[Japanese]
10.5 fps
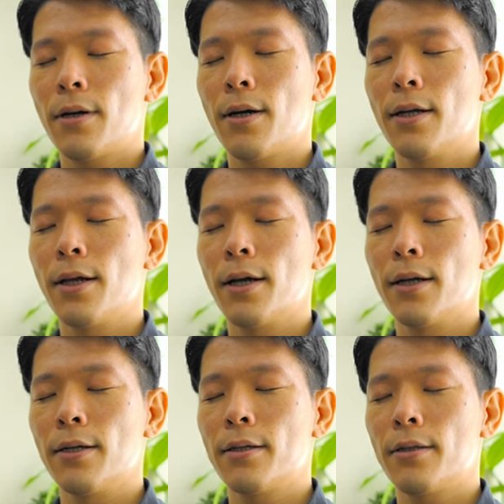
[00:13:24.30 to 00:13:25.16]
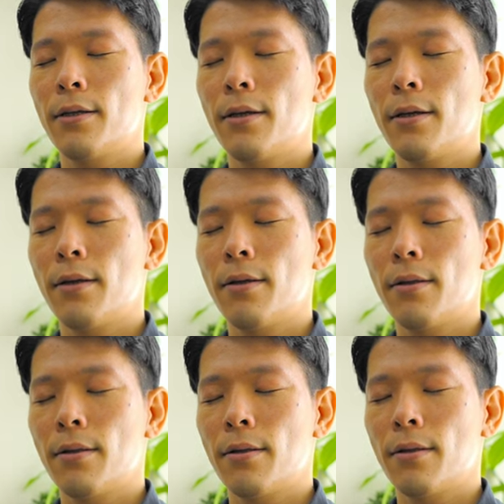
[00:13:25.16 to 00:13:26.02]
鼻から吸って、
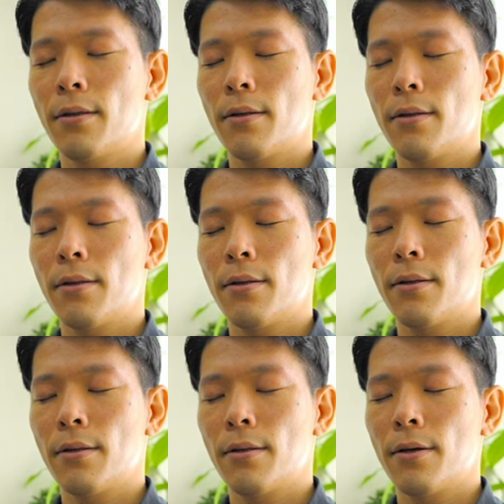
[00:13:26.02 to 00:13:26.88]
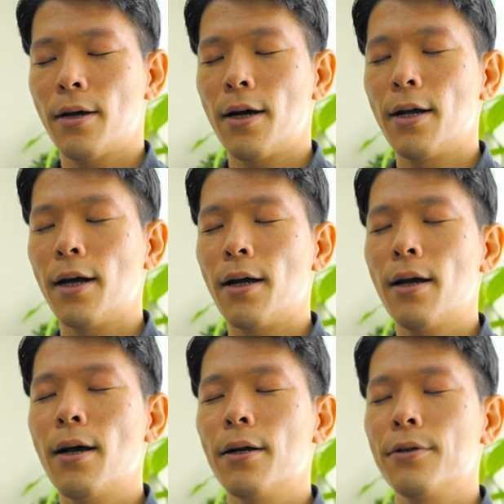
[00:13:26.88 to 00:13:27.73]
鼻から
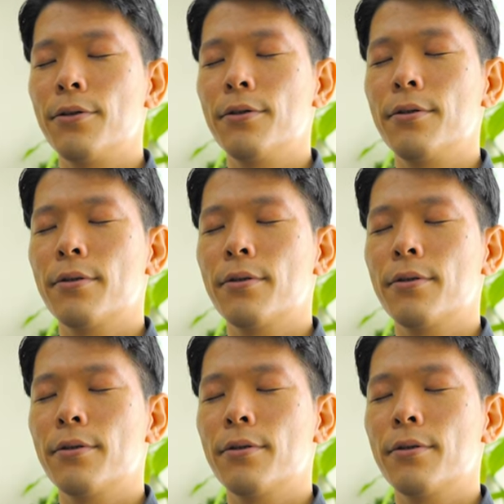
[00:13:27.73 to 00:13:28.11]
吐く。